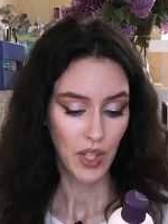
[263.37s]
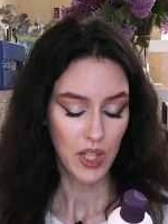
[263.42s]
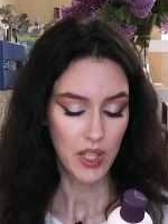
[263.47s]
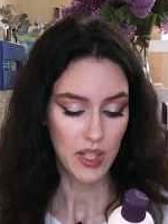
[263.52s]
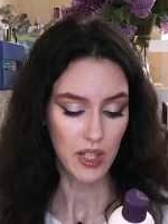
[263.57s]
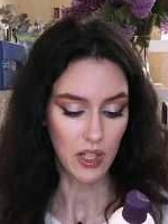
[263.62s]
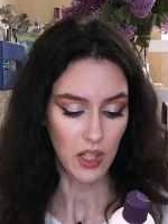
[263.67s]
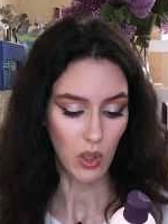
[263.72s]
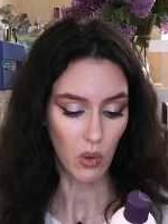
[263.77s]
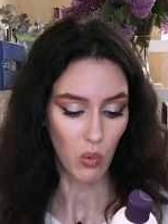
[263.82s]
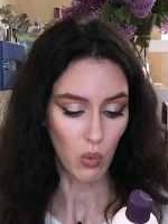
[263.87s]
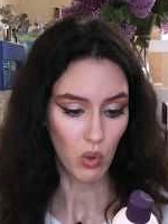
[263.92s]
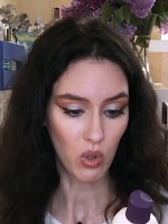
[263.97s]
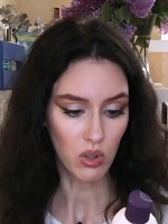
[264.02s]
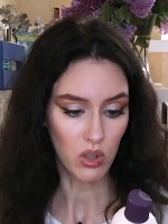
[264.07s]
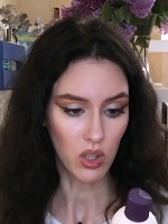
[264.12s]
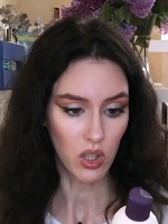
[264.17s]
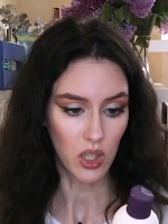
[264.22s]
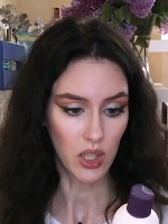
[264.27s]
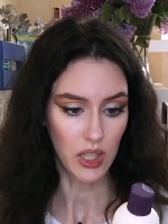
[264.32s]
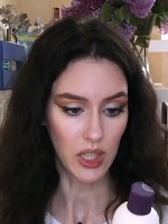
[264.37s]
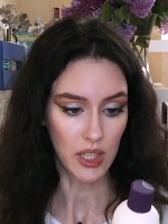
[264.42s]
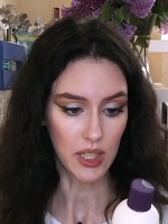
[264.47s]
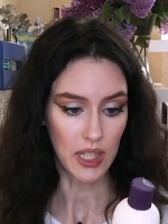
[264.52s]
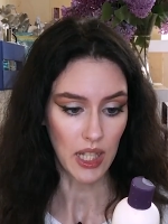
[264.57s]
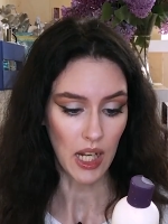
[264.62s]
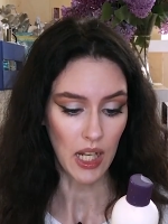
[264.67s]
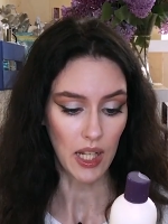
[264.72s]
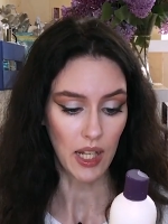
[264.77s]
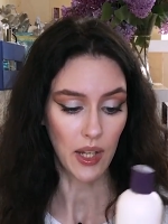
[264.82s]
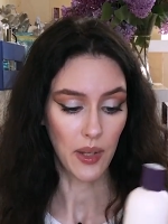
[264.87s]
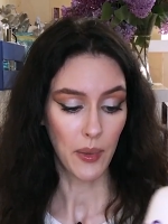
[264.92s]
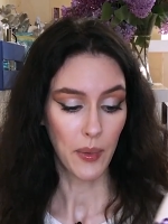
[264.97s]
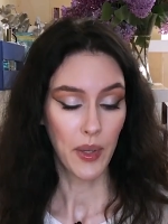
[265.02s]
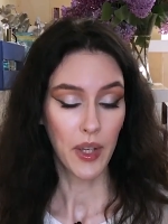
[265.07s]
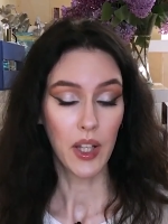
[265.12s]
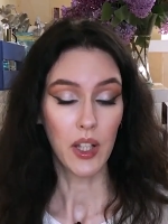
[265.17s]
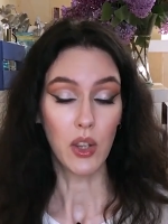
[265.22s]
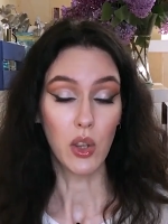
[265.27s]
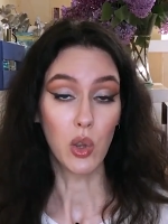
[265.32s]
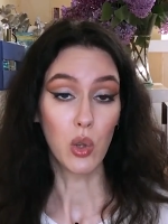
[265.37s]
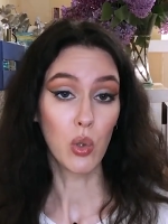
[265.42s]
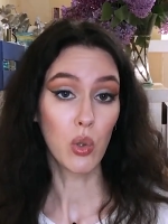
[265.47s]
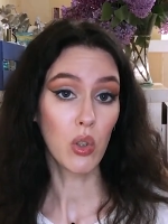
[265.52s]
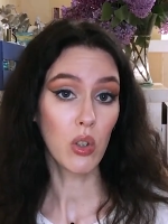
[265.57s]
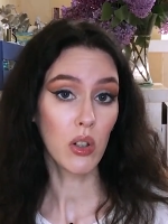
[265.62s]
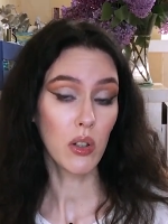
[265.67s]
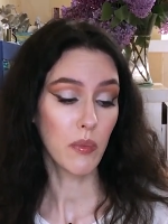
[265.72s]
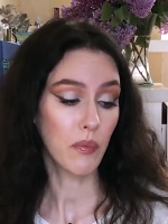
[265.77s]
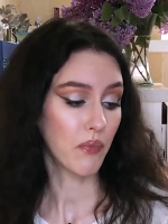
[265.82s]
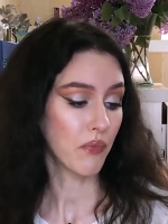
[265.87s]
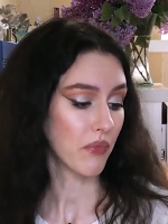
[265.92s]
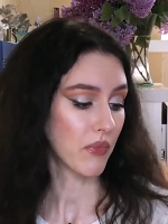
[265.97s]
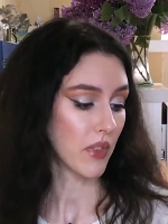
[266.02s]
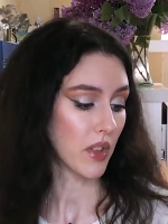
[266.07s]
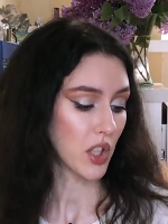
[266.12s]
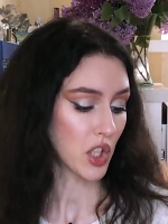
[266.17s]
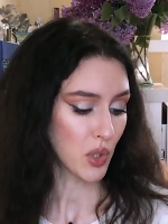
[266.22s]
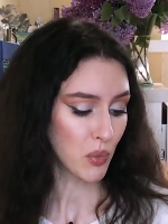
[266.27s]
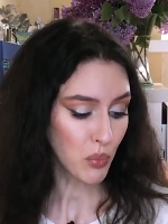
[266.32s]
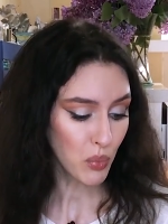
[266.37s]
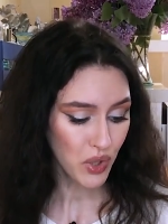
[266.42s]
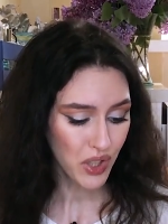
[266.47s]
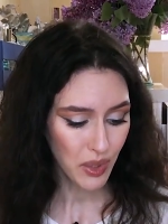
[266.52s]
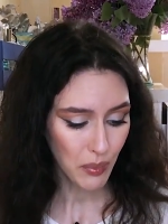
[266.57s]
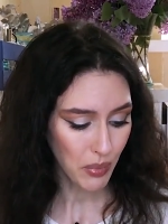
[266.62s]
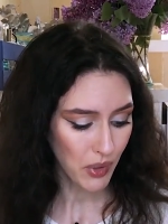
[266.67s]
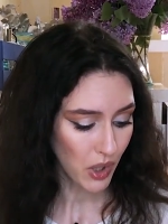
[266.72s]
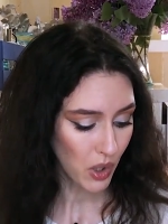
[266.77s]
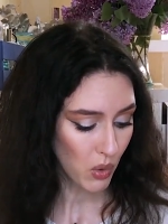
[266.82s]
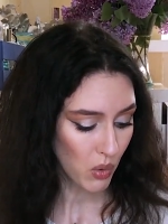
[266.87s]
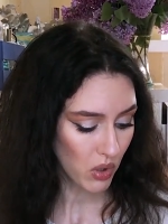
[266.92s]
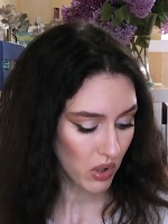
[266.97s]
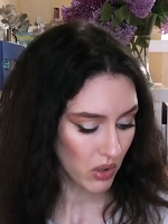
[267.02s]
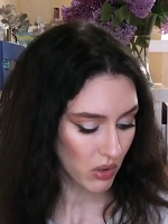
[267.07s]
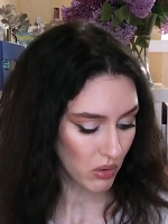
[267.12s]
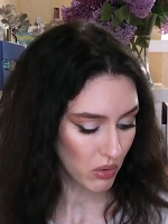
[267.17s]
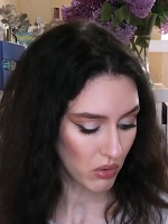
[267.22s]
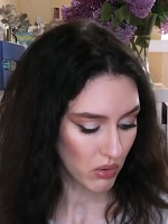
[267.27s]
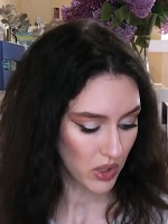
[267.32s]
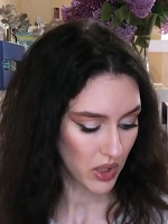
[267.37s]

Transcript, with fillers: силиконы и так далее. Но шампунь неплохой,